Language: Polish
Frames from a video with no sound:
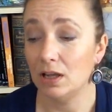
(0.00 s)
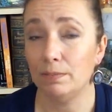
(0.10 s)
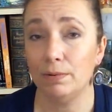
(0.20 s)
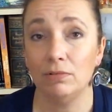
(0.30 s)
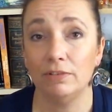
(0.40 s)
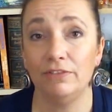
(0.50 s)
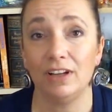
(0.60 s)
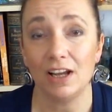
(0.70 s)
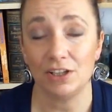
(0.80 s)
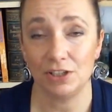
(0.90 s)
i był
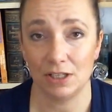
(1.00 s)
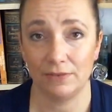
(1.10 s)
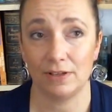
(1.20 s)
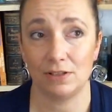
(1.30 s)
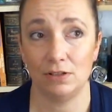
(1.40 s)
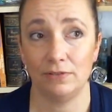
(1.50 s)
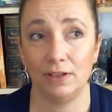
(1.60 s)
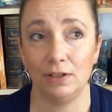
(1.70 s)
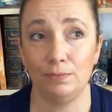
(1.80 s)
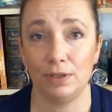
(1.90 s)
wyraźnie
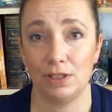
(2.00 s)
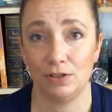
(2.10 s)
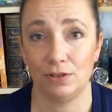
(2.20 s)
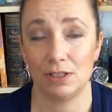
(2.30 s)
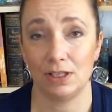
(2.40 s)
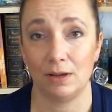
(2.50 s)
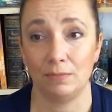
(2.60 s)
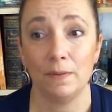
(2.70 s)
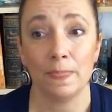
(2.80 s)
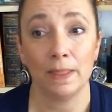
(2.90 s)
zafascynowany impresjonistami.